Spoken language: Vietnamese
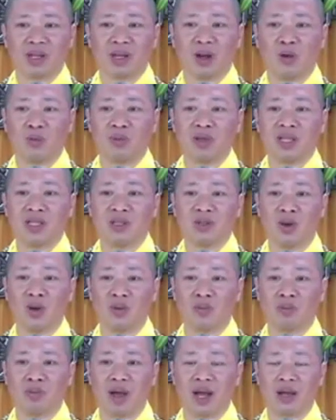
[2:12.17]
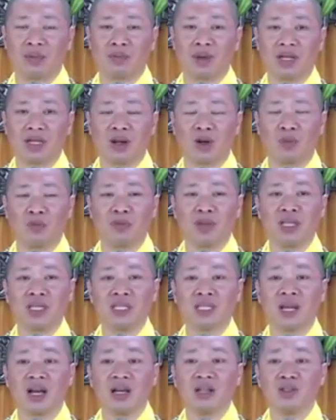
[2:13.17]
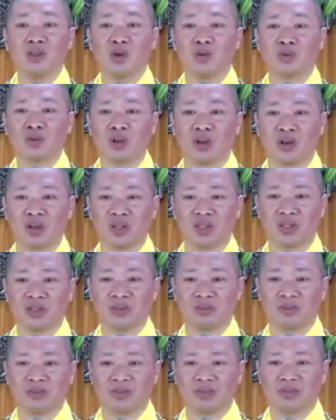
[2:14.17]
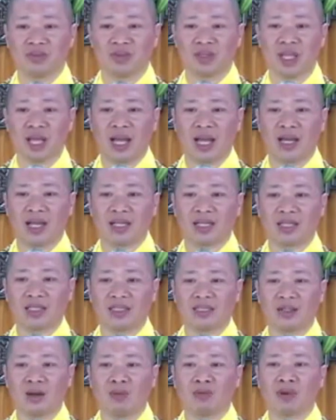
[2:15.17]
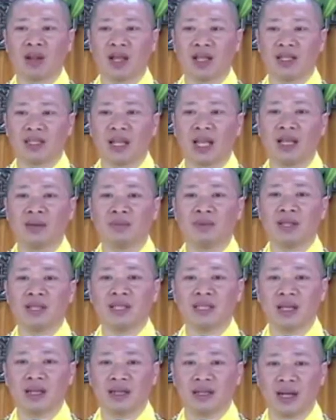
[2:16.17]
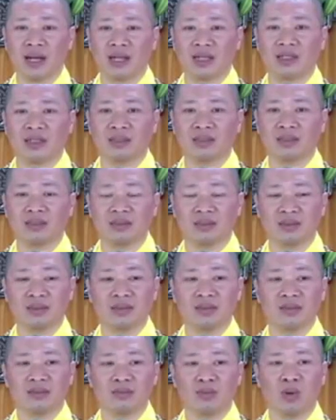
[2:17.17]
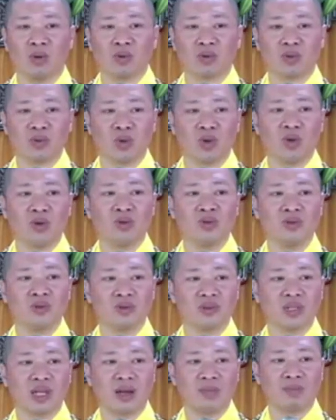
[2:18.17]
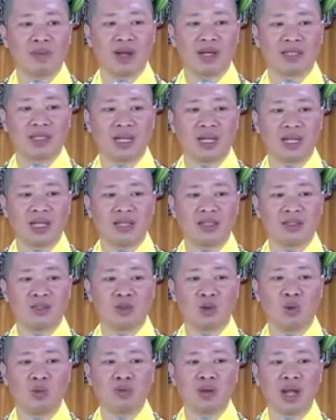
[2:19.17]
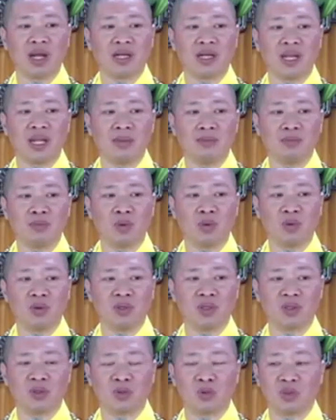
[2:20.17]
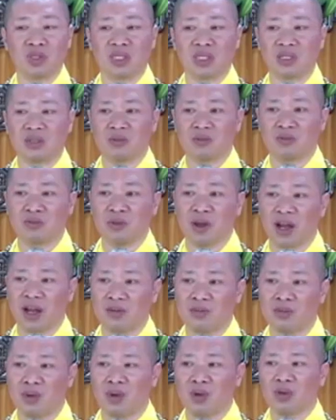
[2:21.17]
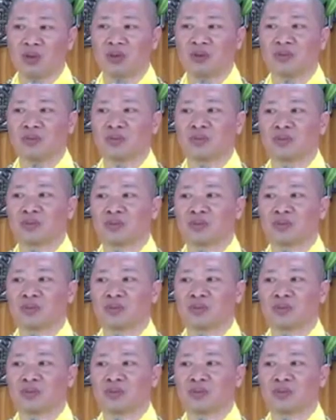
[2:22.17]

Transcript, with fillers: Bắt đầu biết chọn bạn, bắt đầu biết nhớ nhung rồi. Và trong đây Thầy biết chắc rằng một số các bạn trẻ cũng đã nếm mùi của sự phản bội.